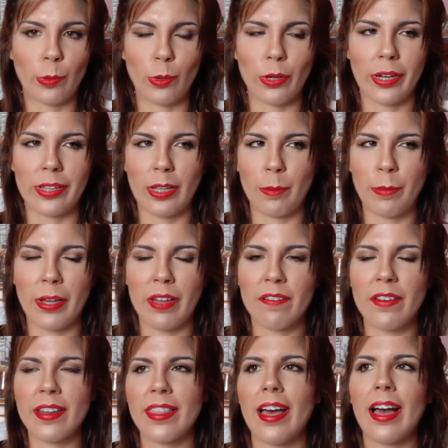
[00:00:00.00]
porque también es
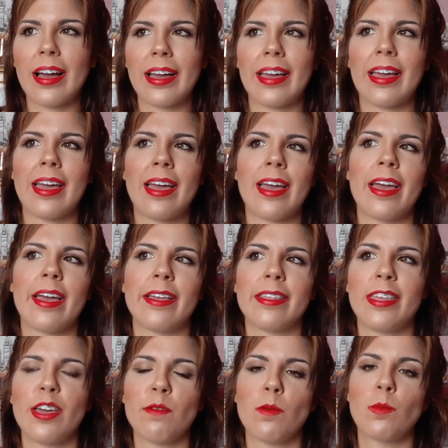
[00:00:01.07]
verdad que
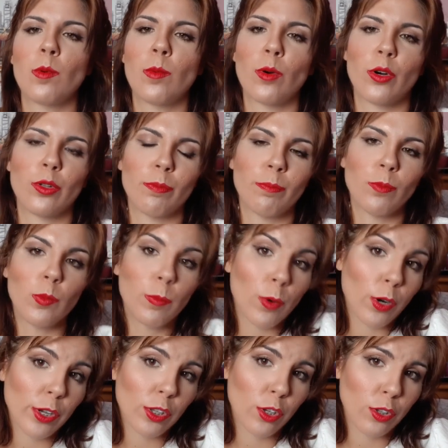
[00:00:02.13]
llevo muy, poco, muy
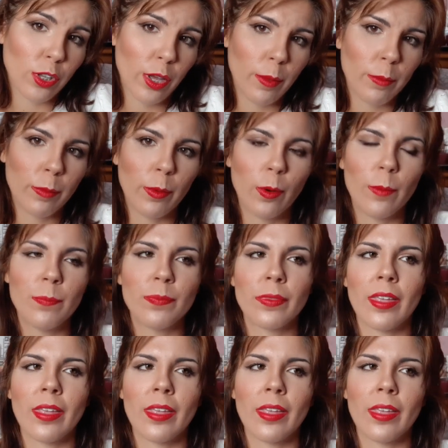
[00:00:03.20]
poquito tiempo